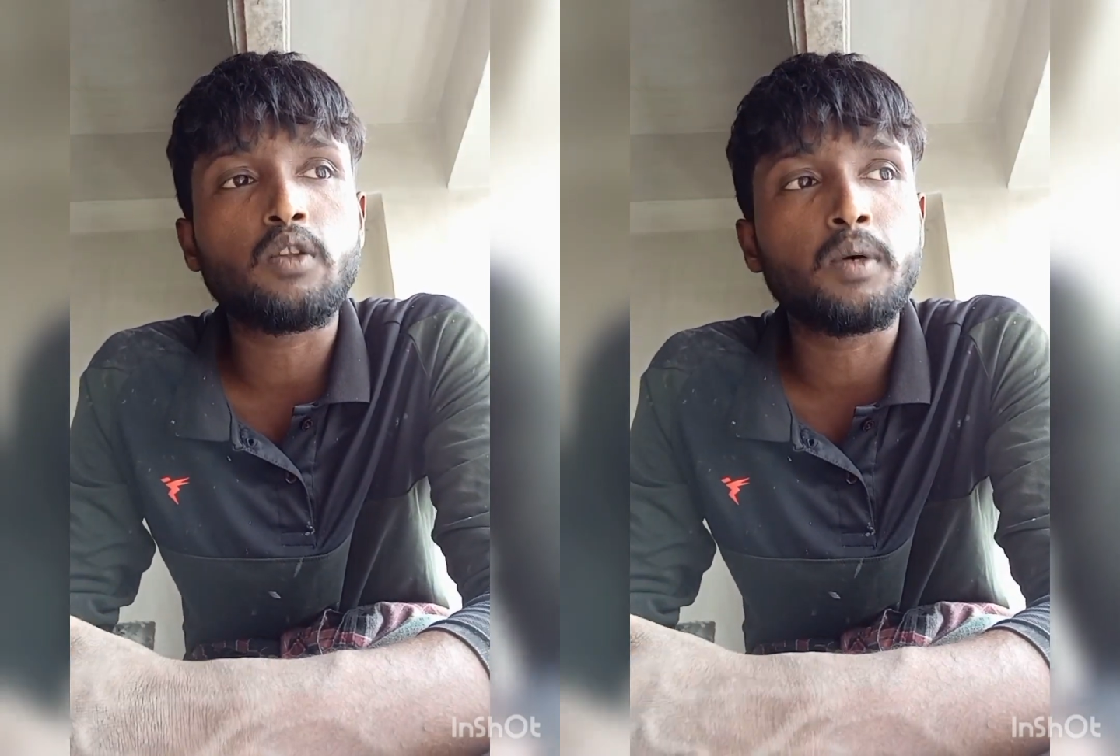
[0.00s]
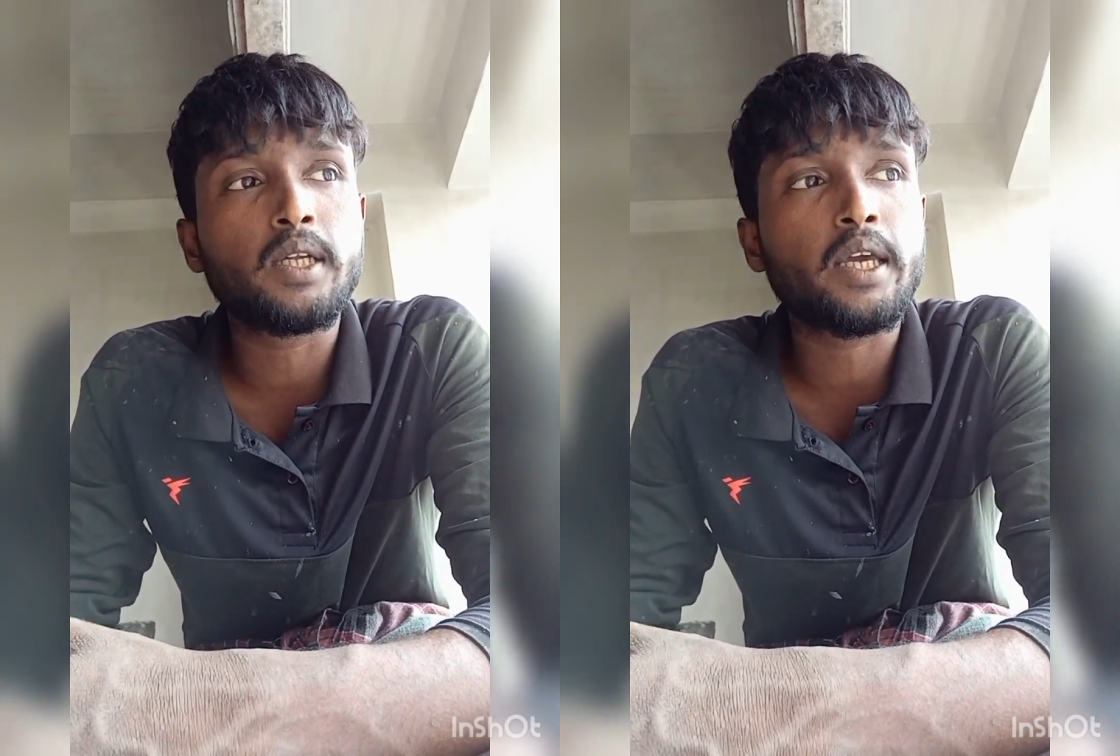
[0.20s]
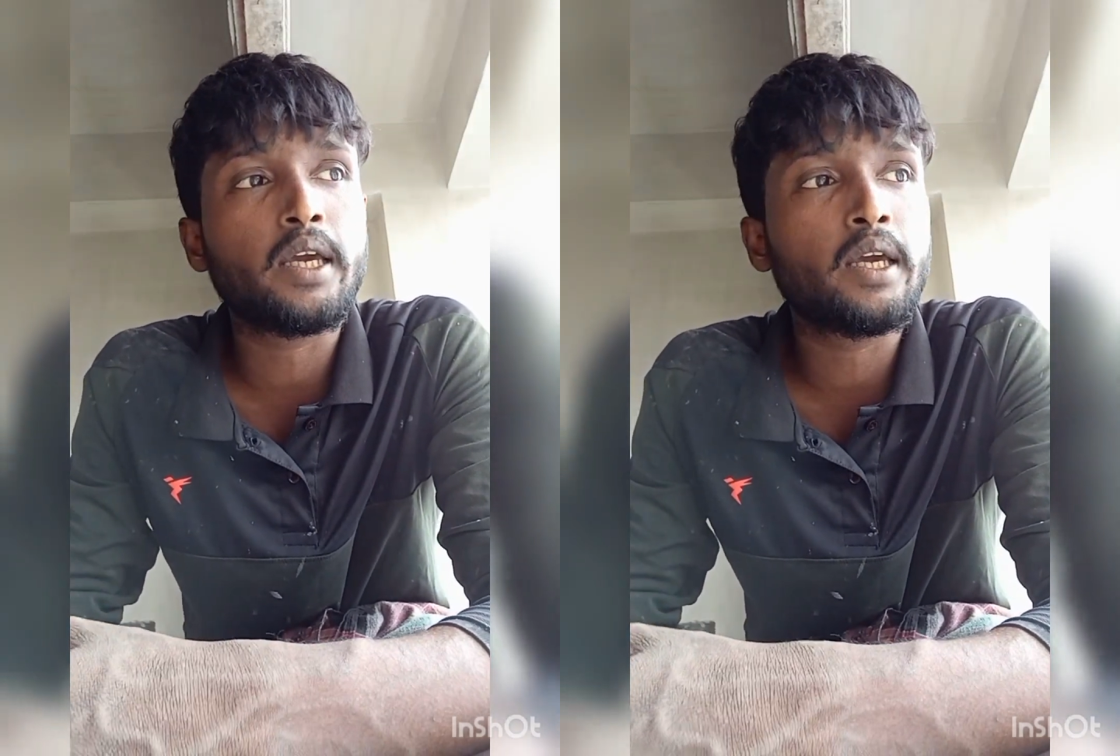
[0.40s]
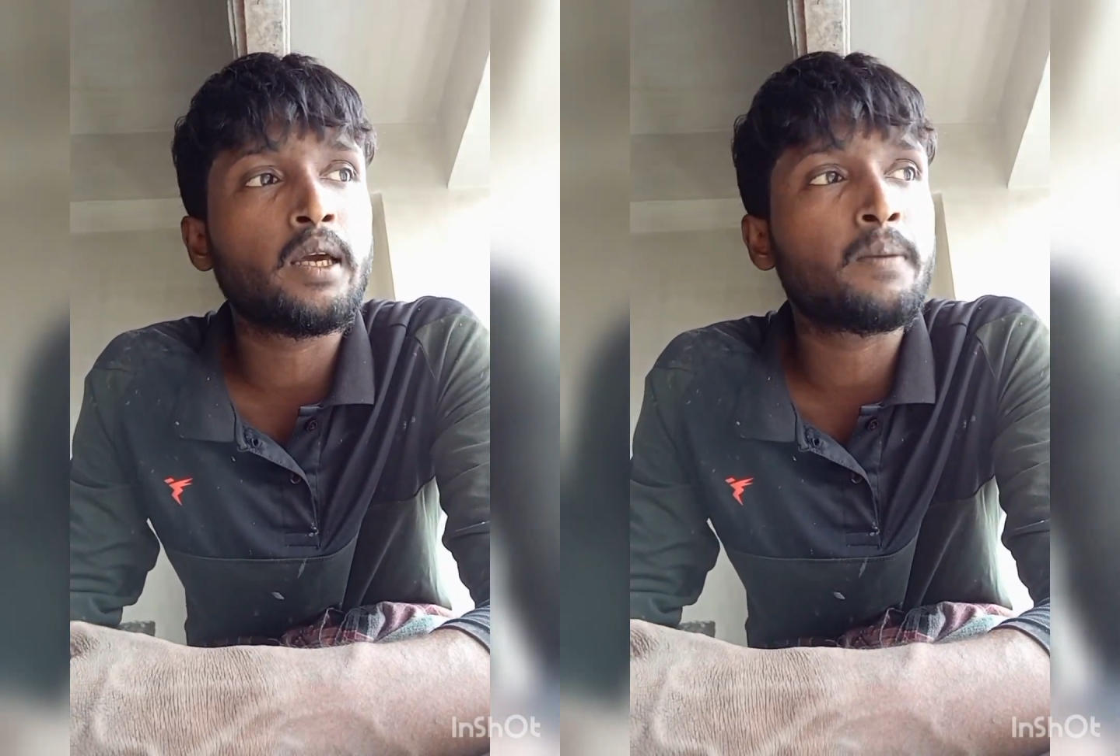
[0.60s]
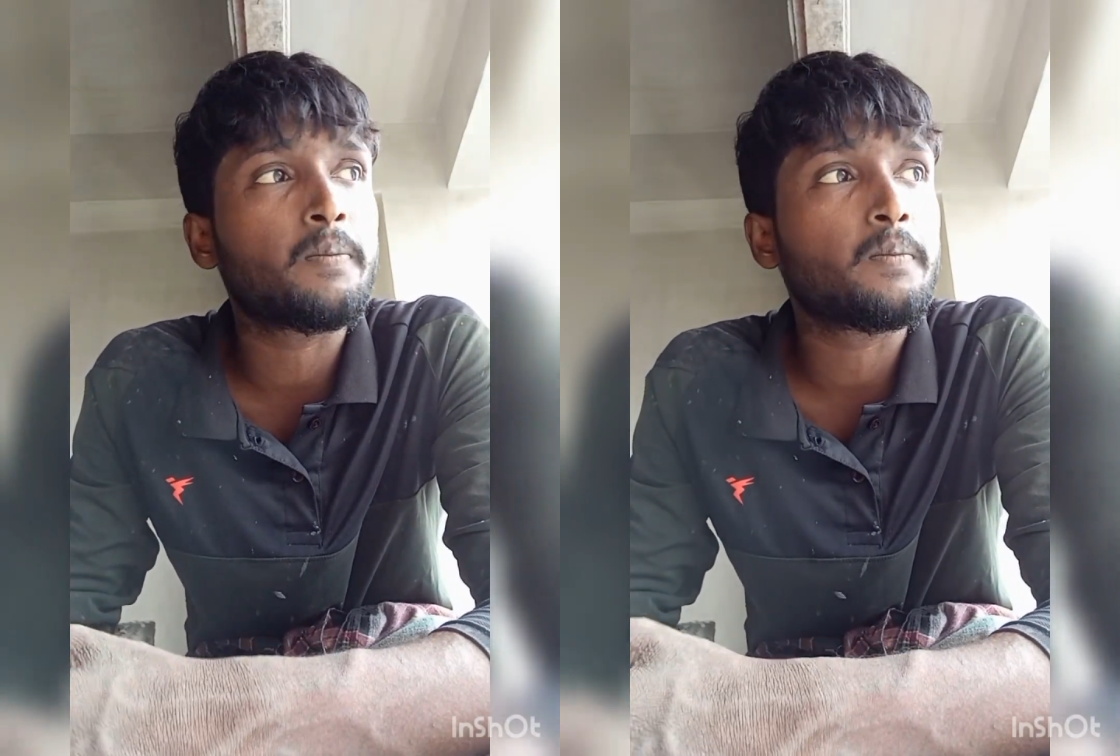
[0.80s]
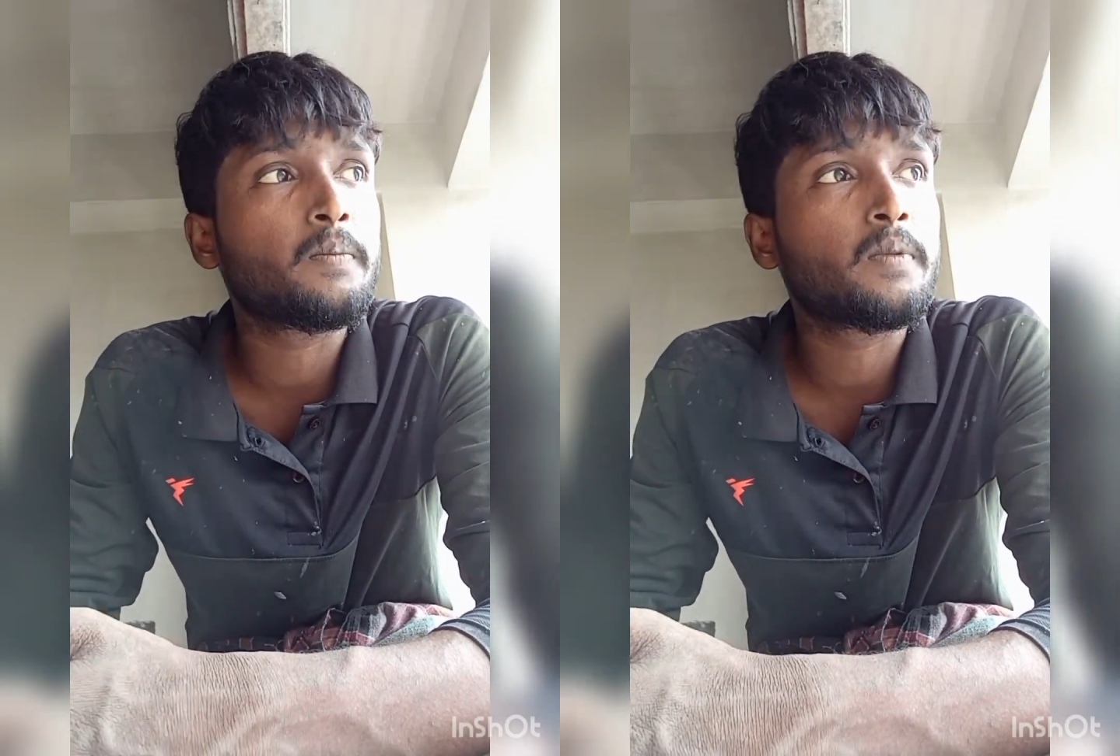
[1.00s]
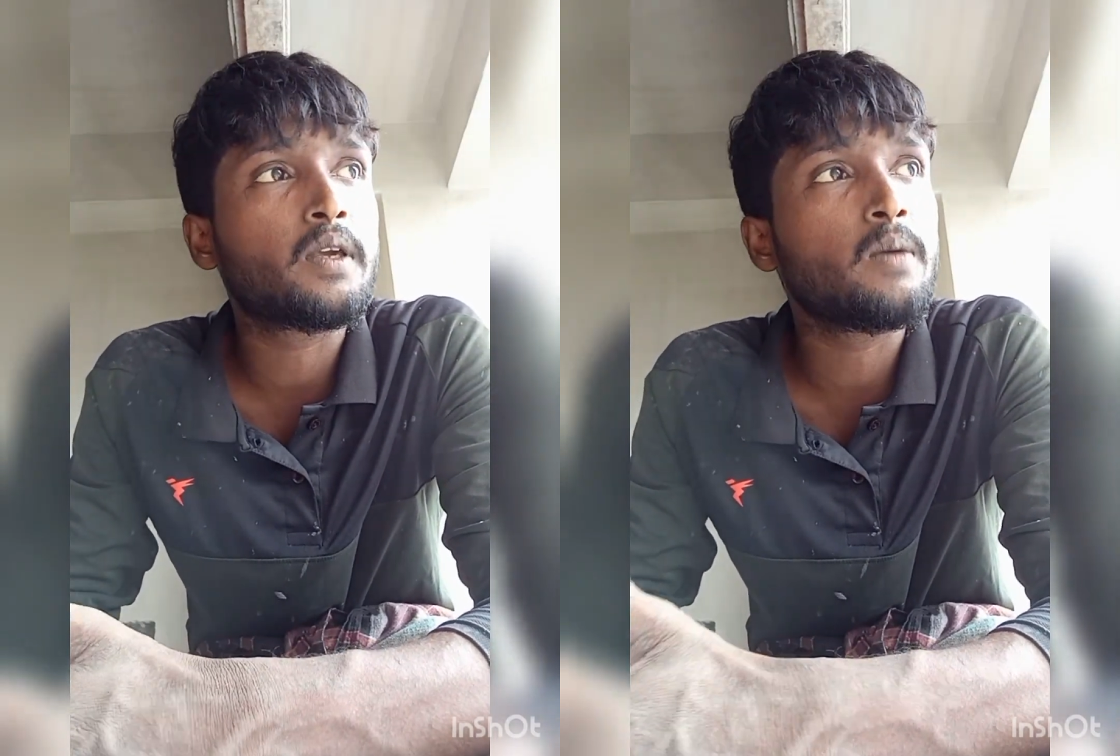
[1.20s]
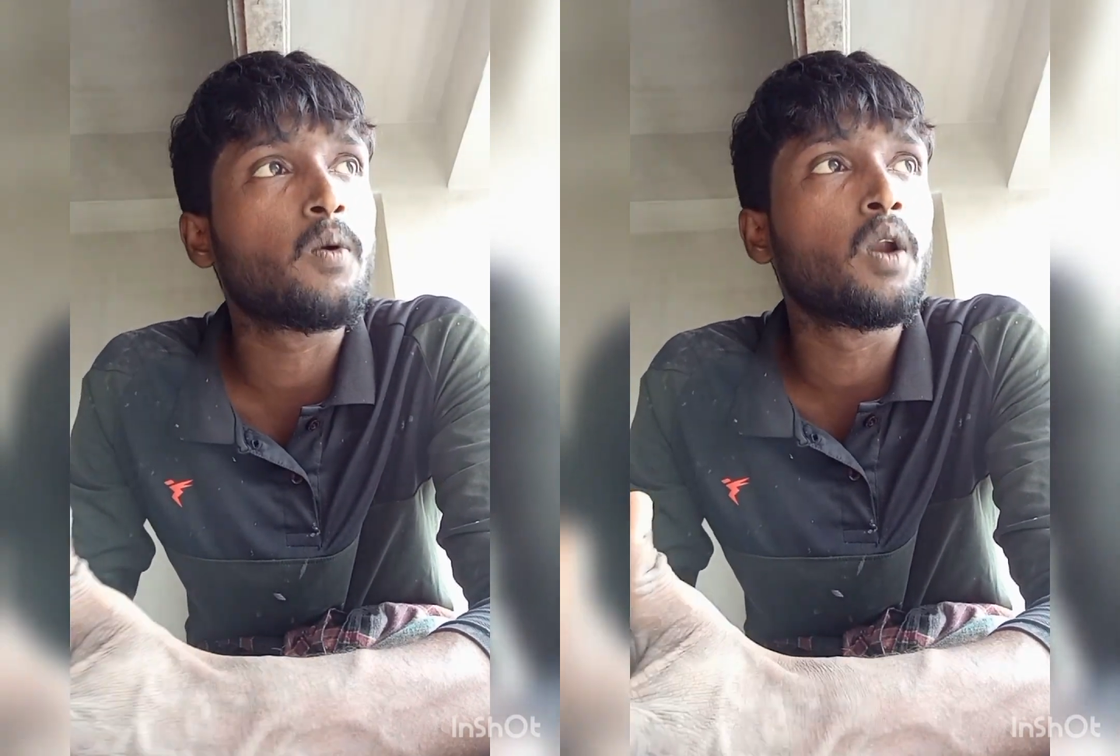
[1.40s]
তোমাদেরকে
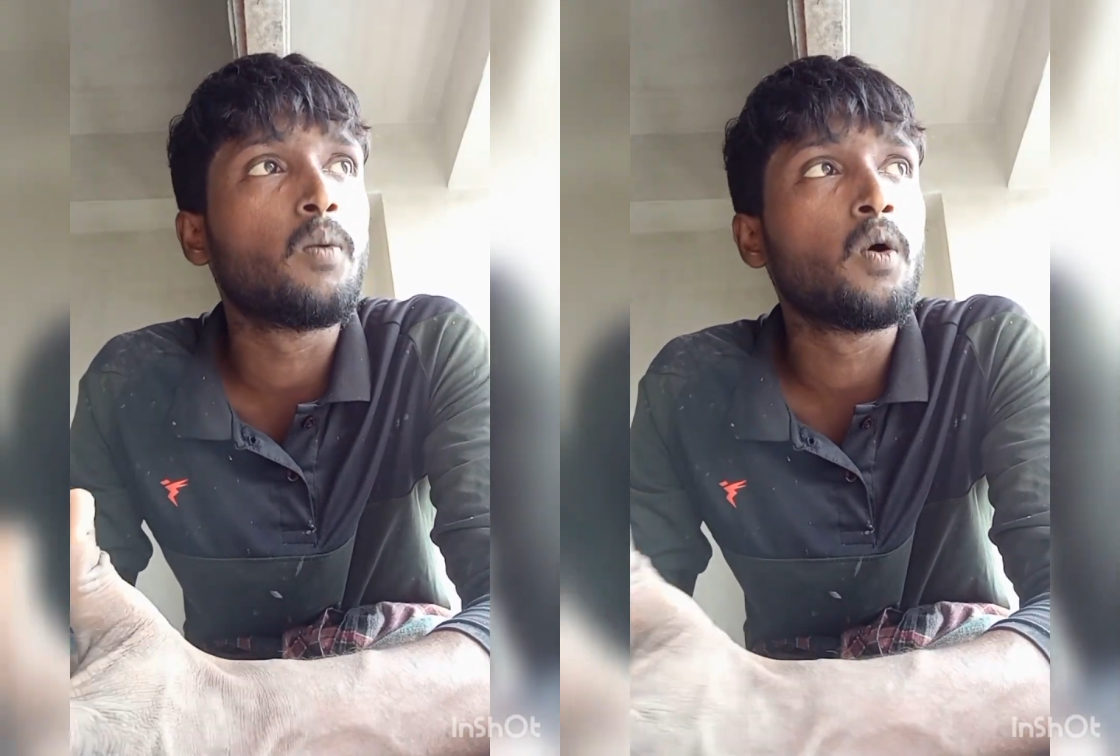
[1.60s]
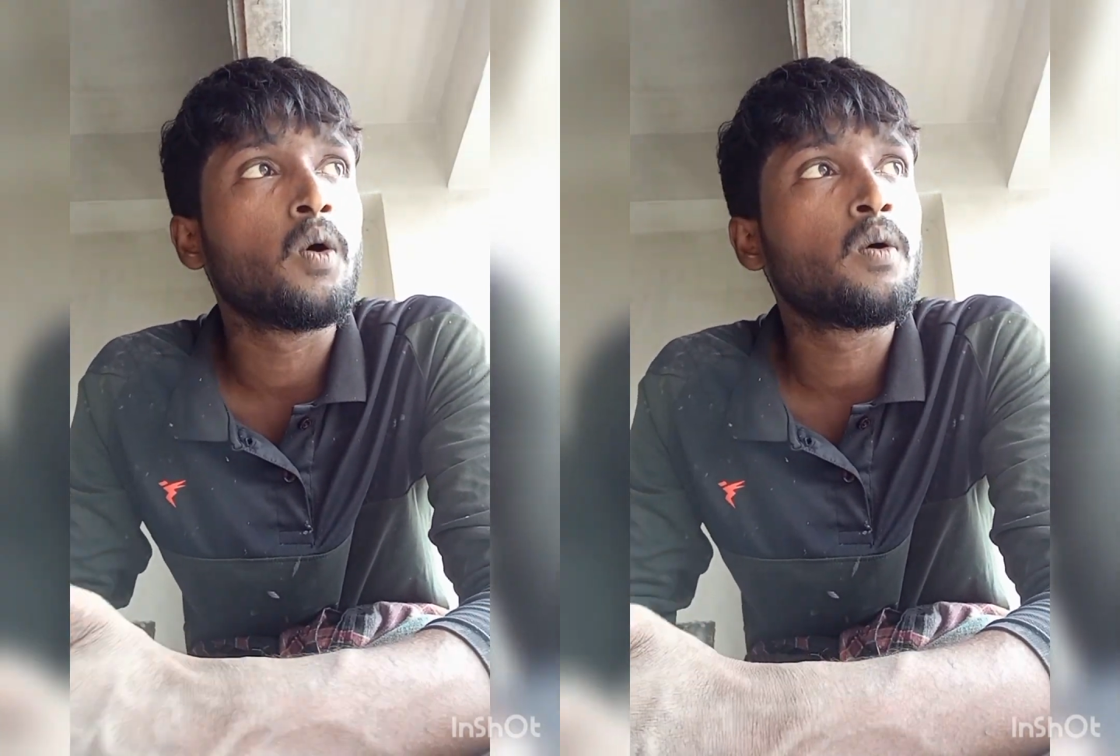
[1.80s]
কি বলবো